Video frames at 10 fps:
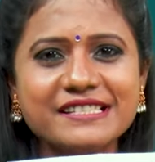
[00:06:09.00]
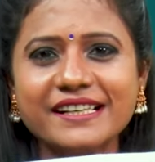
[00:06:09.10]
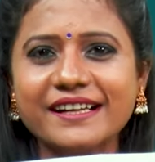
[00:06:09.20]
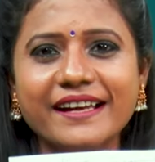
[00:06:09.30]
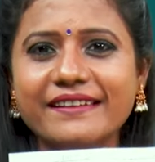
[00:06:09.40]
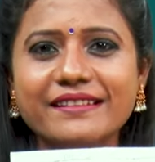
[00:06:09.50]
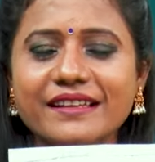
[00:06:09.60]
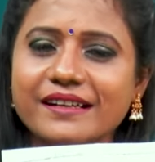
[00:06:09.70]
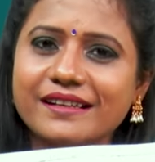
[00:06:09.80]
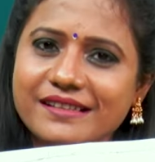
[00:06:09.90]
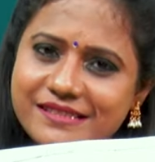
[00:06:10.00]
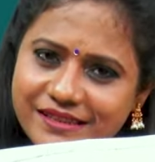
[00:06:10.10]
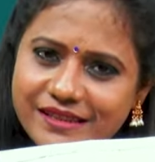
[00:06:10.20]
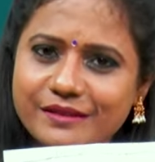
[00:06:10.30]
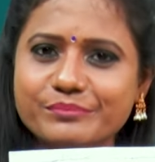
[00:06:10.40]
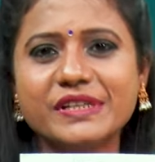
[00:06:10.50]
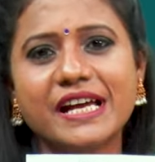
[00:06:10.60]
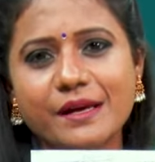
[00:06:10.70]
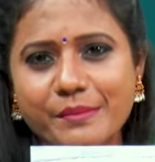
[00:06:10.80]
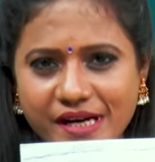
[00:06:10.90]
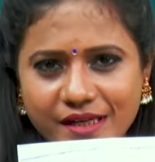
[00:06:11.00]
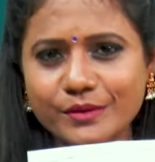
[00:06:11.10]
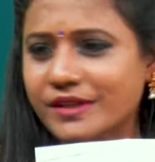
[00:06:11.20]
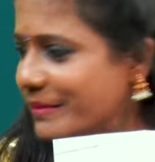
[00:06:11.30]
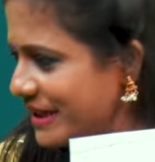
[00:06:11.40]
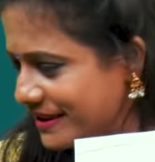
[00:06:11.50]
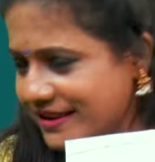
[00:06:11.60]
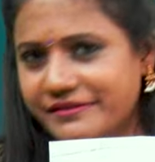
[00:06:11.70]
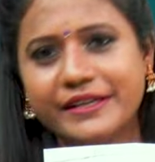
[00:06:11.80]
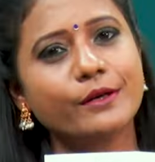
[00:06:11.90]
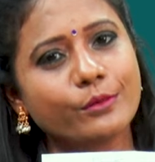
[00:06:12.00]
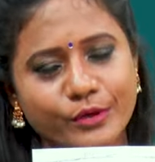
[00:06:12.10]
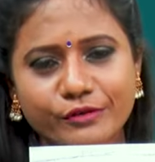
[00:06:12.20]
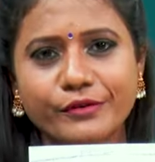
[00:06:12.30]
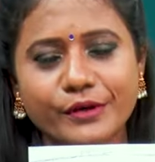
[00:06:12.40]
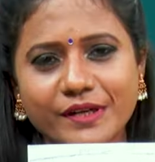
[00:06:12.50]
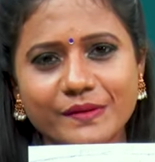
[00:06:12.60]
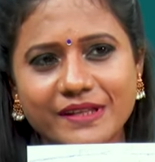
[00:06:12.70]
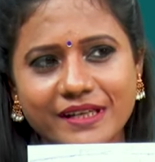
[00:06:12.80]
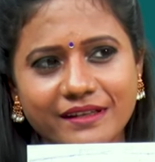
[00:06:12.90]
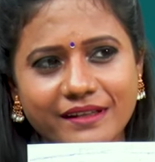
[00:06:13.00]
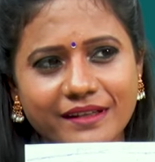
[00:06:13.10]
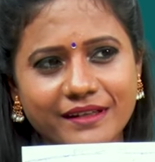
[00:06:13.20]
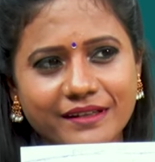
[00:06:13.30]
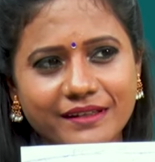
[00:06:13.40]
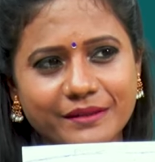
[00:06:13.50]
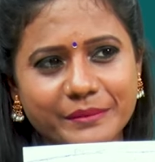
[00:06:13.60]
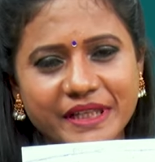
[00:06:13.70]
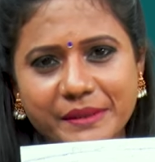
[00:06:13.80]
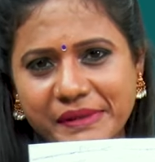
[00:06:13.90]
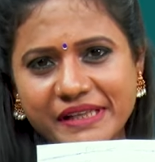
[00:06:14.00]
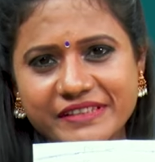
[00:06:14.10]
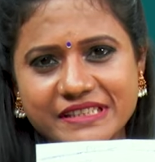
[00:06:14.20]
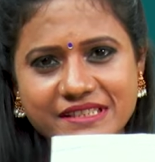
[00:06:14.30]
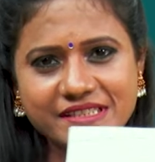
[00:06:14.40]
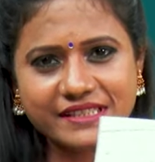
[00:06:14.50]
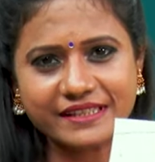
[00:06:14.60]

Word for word: నిజంగా అది ఏంటంటే నిజంగా చాలా బాగుంది మా దగ్గర వీడియో ప్రూఫ్ కూడా ఉంది మరి అమ్మాయి ఫస్ట్ నుంచి